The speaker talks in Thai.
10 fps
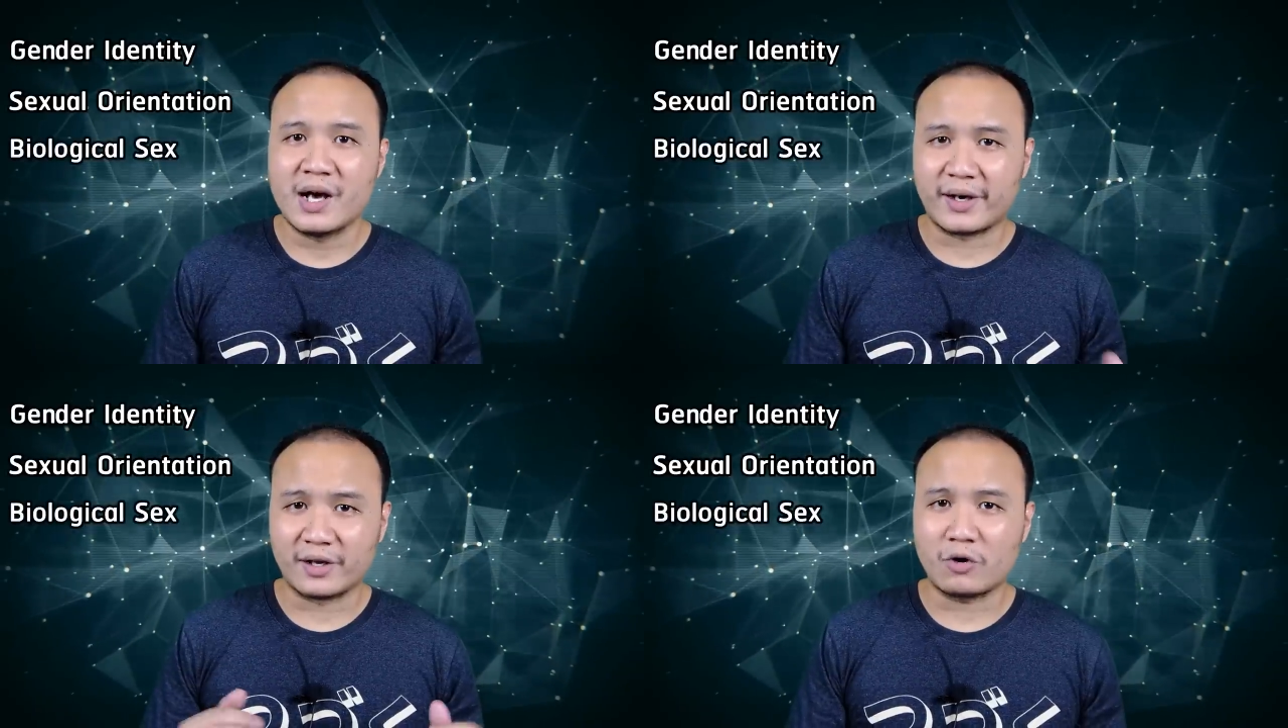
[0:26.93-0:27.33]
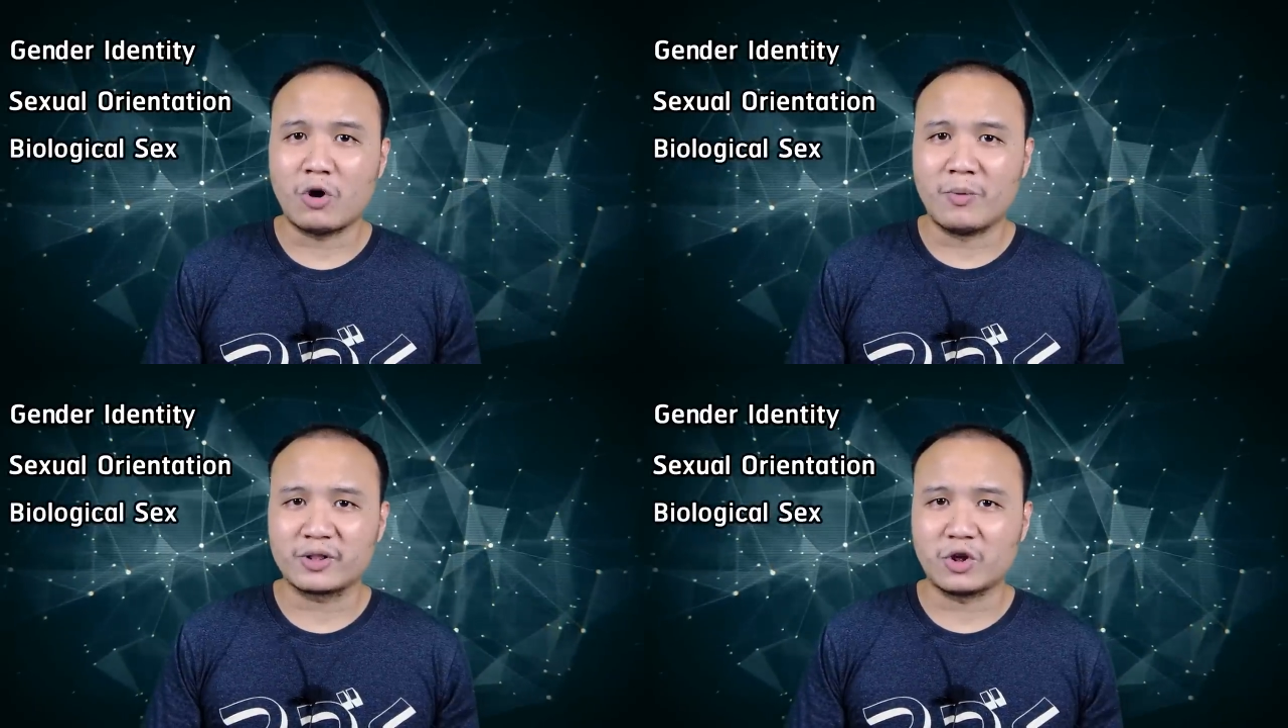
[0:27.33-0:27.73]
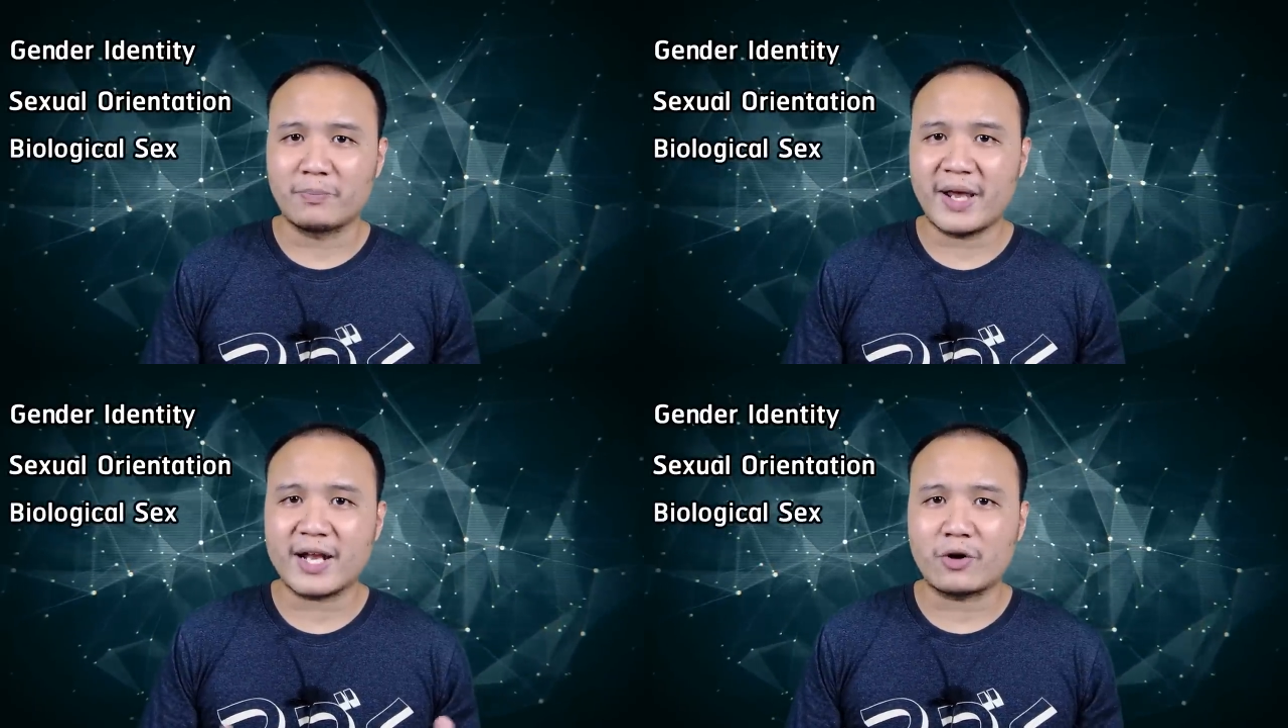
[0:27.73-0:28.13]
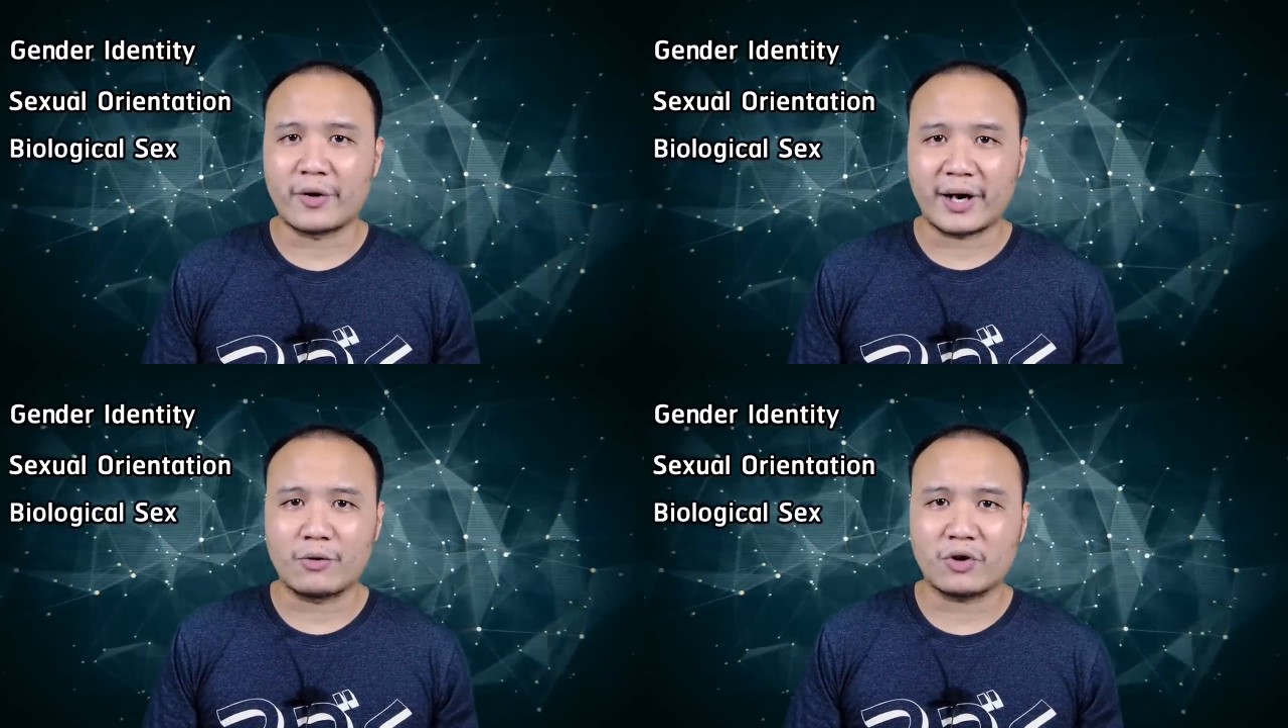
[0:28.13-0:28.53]
หรือโครโมโซมเพศขอ
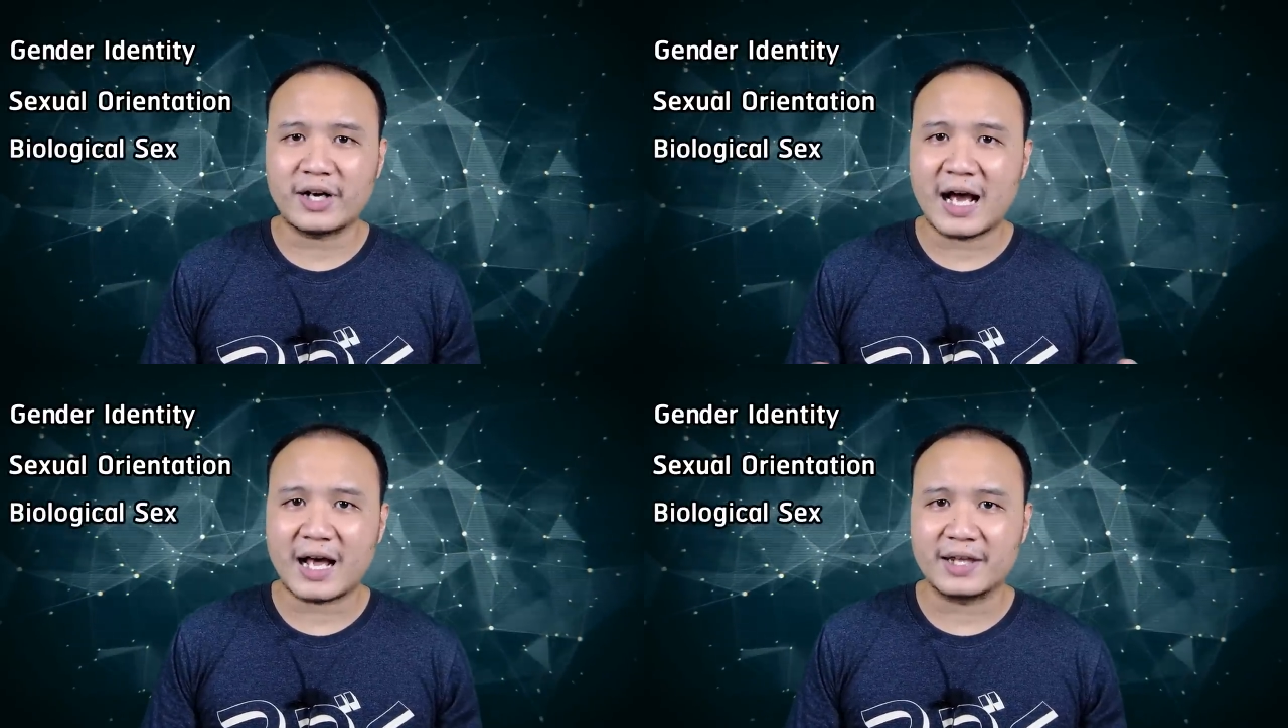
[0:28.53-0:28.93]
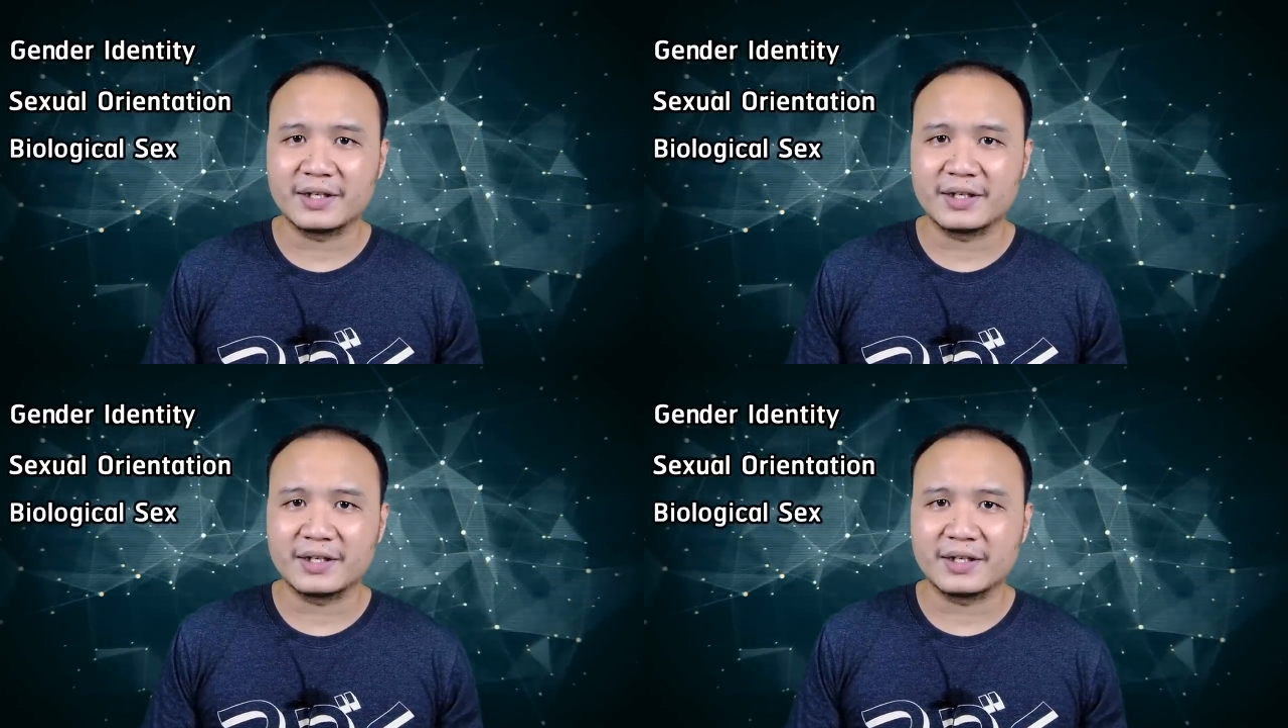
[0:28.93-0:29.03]
งเราก็ได้